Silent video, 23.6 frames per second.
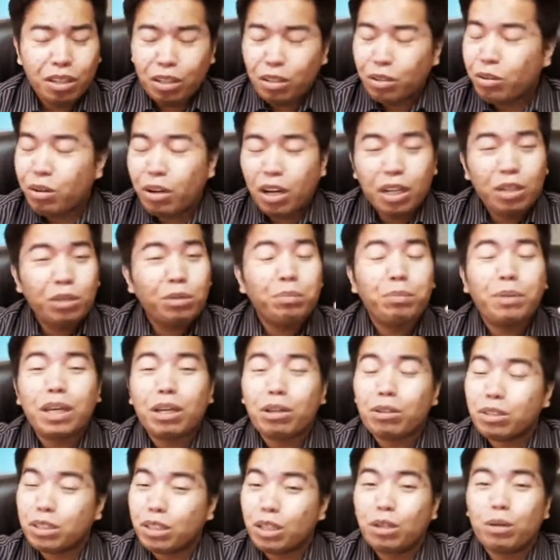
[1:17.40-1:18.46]
kung anong
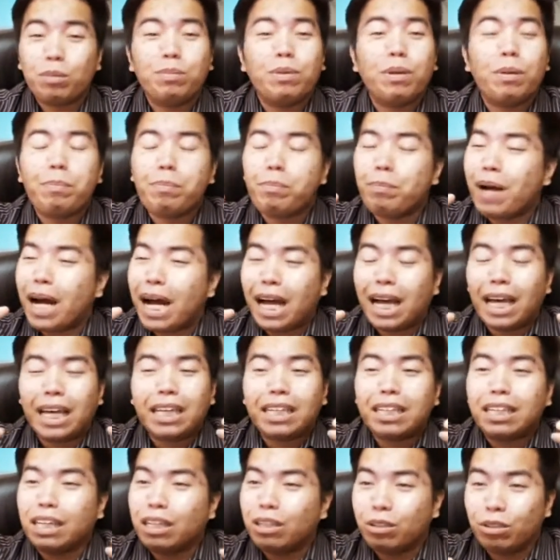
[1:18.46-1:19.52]
meron sa loob ng bahay
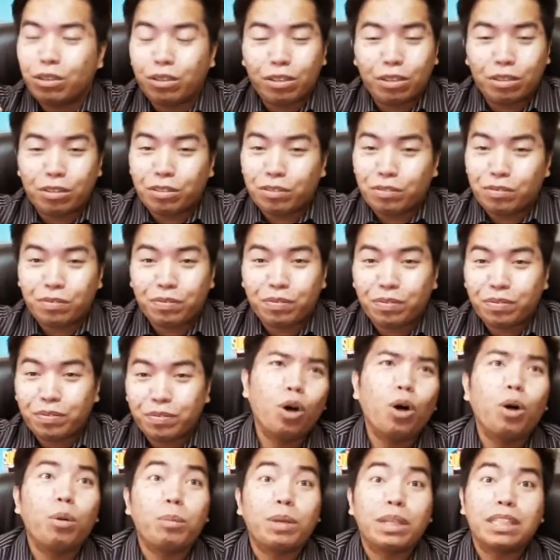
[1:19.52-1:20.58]
na yon
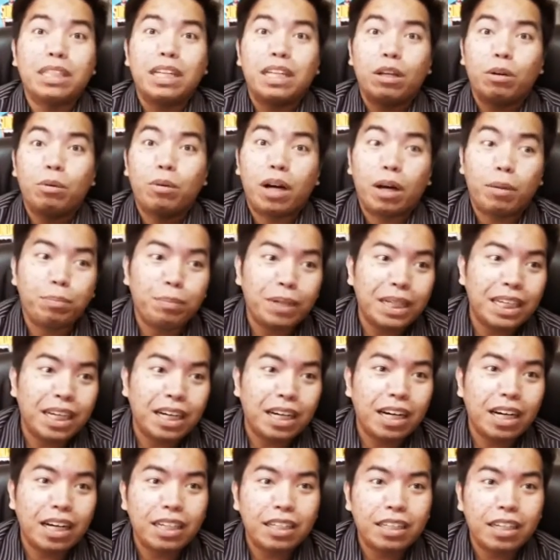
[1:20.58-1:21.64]
o may dalawa ka
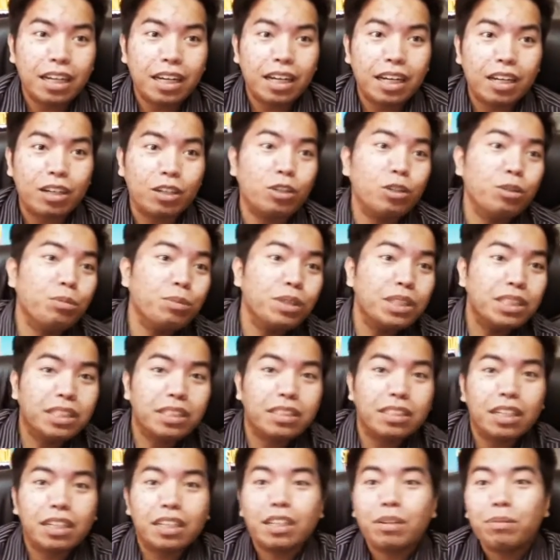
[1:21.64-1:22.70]
palang anak, o may
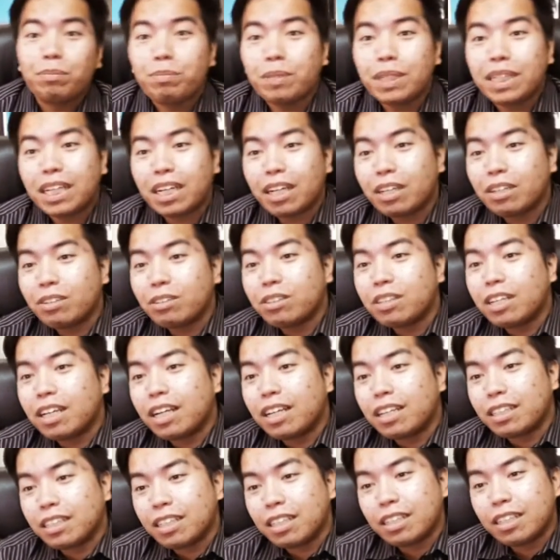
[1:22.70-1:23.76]
sasakyan pala kayo
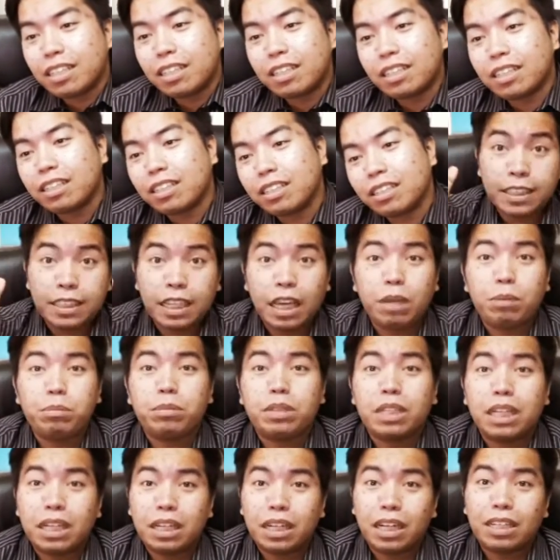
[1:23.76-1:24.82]
dati. Same
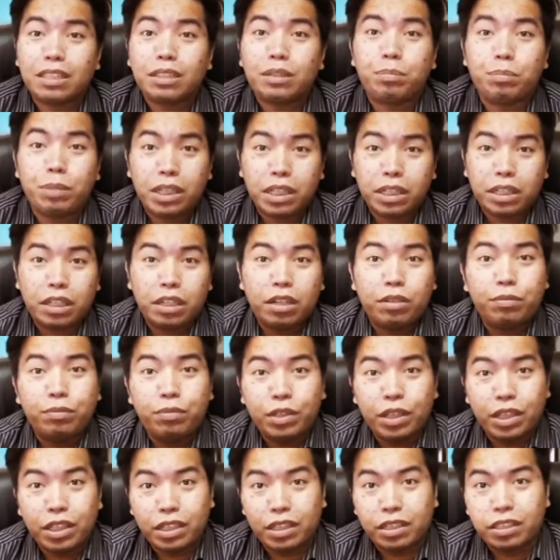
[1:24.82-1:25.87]
thing as making a
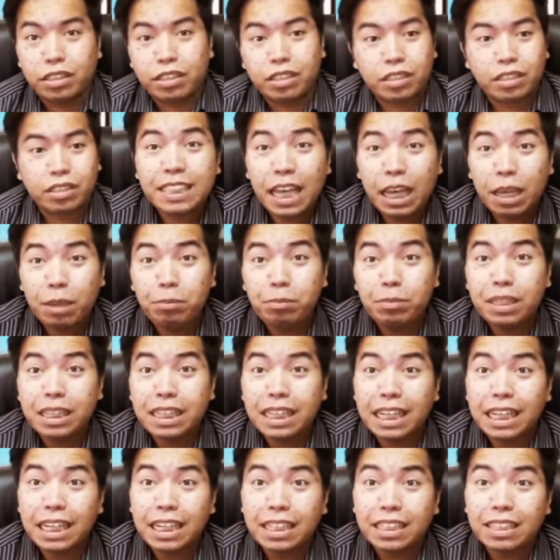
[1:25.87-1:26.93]
vlog. Same
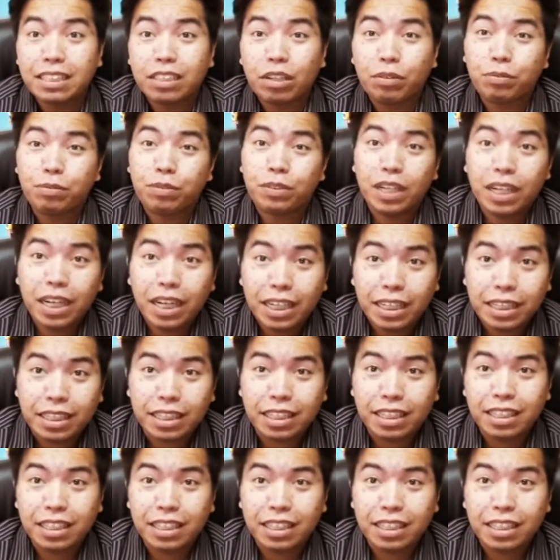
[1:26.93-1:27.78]
thing sa vlog.